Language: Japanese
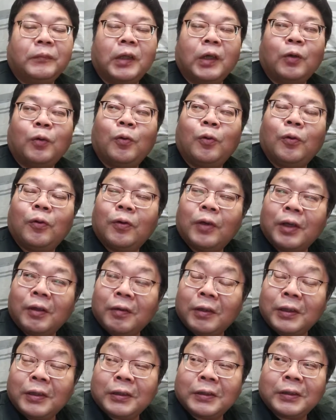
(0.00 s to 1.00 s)
で、こ
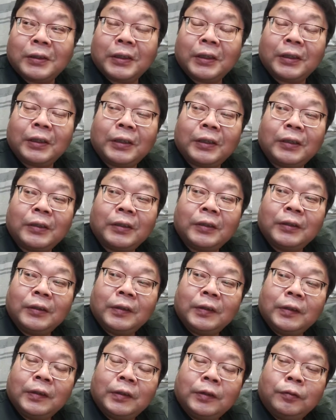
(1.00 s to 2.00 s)
れはですね、
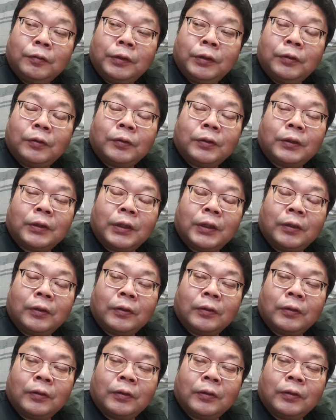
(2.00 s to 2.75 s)
Windows 10